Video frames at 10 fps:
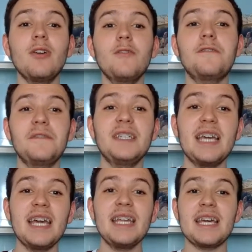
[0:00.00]
O
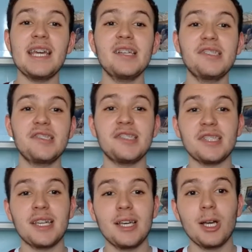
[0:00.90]

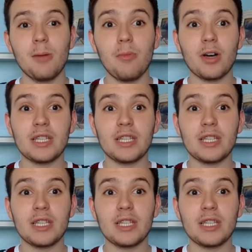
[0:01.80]
Figueirense, porra,